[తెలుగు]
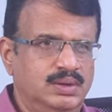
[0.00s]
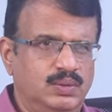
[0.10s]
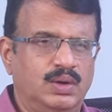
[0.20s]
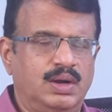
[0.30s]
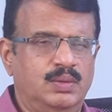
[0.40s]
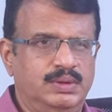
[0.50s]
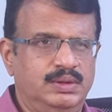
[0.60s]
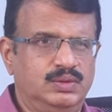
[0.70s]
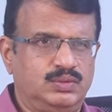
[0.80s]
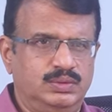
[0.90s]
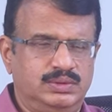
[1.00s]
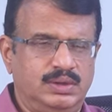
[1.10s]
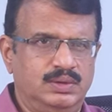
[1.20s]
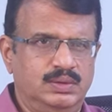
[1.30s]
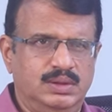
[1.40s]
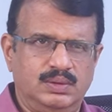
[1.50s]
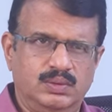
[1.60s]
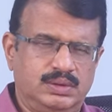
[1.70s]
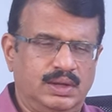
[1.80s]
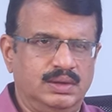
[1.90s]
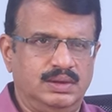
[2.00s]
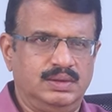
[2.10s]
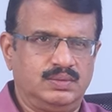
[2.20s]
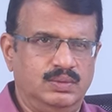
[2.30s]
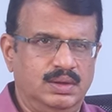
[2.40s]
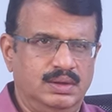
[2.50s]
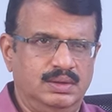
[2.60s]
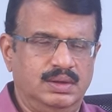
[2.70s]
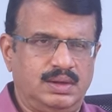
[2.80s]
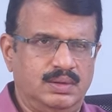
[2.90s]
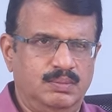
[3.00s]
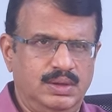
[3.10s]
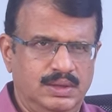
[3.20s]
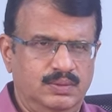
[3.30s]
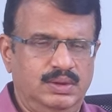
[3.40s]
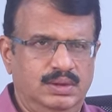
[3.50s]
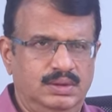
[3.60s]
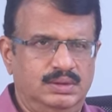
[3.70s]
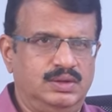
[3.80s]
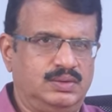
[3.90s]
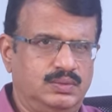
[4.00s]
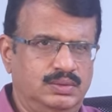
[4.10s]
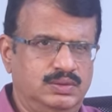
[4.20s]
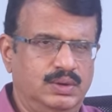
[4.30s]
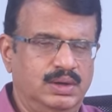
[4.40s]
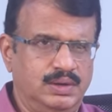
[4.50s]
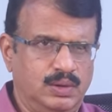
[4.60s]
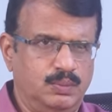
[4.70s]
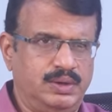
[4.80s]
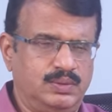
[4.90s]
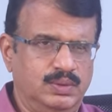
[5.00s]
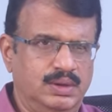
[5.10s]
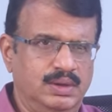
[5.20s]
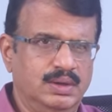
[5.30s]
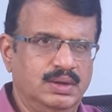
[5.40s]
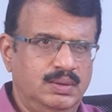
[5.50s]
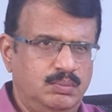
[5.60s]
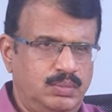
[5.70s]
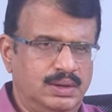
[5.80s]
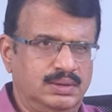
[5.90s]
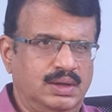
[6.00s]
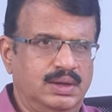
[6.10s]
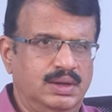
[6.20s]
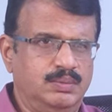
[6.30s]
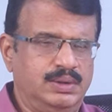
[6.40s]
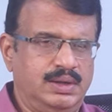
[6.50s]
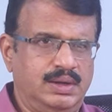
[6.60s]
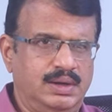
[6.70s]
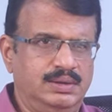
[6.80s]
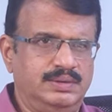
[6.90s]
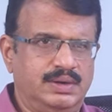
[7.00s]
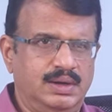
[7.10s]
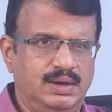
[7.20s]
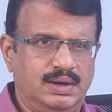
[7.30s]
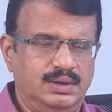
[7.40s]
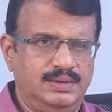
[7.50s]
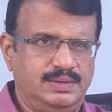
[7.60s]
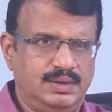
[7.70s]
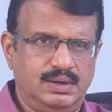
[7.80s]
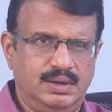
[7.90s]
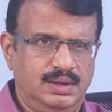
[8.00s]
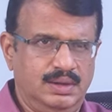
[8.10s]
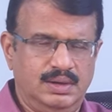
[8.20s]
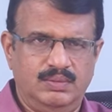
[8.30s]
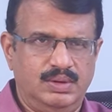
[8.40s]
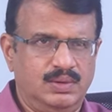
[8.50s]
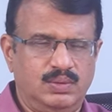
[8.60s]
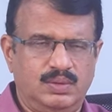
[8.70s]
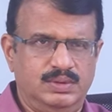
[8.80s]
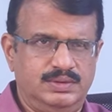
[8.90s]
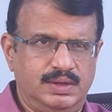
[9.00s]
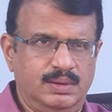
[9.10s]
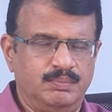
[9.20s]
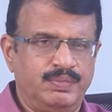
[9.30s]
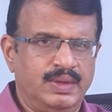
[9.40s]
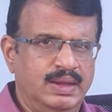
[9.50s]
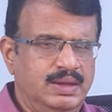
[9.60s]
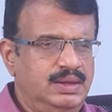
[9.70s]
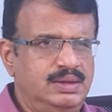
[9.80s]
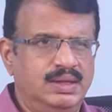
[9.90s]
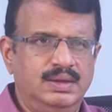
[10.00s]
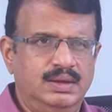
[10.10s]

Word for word: ఇంకొక ఆమెను తీసుకొచ్చారు అది కూడా తెలుగుదేశం వాళ్ళే అక్కడ మాధవి తీసుకొచ్చి వాళ్ళ ఇంట్లో పెట్టుకొని బలవంతంగా ఆమె దగ్గర వేయించడానికి ట్రై చేశారని అవన్నీ కూడా వచ్చాయి ఇది